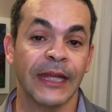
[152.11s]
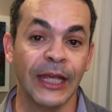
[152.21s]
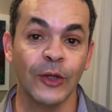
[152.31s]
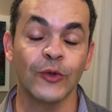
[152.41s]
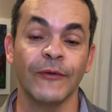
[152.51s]

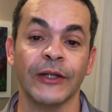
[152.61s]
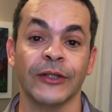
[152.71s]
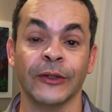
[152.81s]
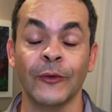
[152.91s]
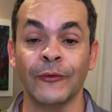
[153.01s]
Isso vai
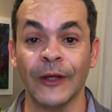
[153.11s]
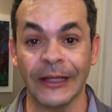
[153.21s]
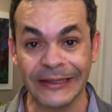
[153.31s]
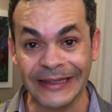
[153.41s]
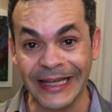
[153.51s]
ajudar teu
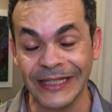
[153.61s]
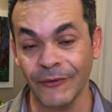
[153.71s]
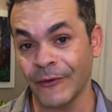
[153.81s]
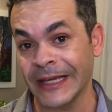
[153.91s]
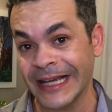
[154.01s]
filho a
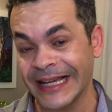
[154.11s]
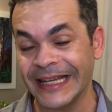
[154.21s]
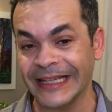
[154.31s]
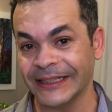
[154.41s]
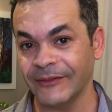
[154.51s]
desenvolver
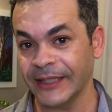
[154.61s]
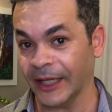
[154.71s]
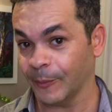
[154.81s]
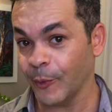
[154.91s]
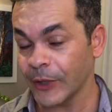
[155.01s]

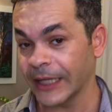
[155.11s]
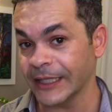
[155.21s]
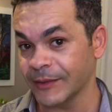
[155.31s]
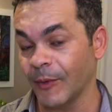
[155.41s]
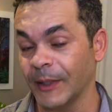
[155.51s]
criatividade, porque
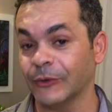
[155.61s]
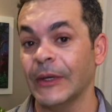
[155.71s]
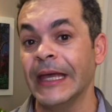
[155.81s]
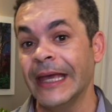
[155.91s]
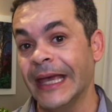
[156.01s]
nesse momento
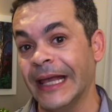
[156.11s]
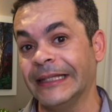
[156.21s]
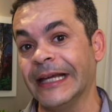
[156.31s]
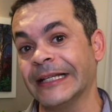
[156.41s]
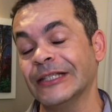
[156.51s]
ele
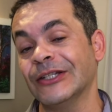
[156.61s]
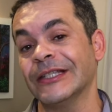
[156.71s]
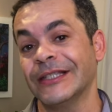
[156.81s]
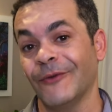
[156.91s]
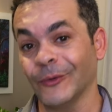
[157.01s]
tem a grande
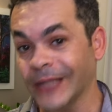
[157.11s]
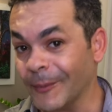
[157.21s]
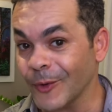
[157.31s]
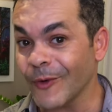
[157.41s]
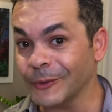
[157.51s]
chance de voltar
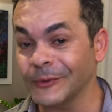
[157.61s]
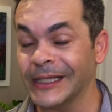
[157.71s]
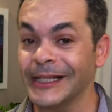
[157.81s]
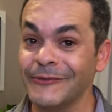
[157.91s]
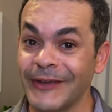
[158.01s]
para o quarto
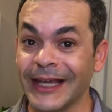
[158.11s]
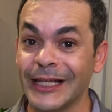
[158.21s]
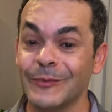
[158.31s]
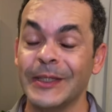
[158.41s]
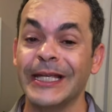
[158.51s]
dele e ver
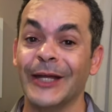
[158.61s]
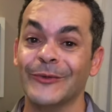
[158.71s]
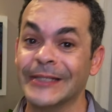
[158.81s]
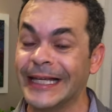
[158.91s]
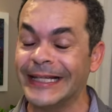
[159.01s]
aqueles
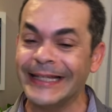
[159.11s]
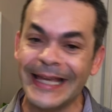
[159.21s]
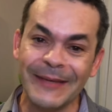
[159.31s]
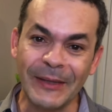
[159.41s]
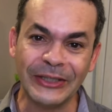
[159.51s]
brinquedos que ele
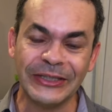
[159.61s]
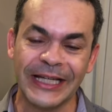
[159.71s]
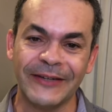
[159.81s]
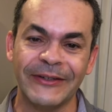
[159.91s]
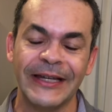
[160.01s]
nem
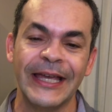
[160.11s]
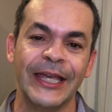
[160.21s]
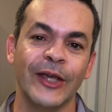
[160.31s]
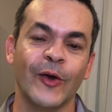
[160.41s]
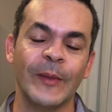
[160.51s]
imaginava
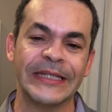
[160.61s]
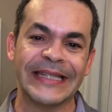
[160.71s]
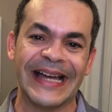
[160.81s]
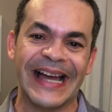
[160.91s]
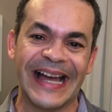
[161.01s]
e
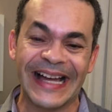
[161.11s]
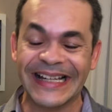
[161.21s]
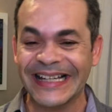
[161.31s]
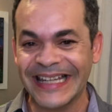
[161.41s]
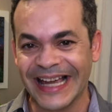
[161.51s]
começar a
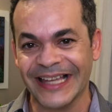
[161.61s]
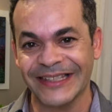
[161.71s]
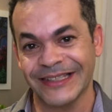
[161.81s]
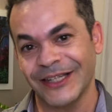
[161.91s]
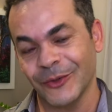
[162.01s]
criar
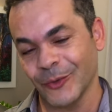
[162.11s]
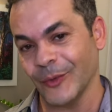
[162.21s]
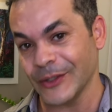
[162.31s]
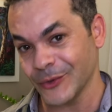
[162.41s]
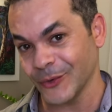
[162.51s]

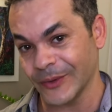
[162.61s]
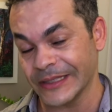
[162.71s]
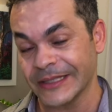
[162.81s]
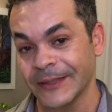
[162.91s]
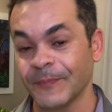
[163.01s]

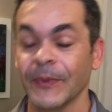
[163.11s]
situações.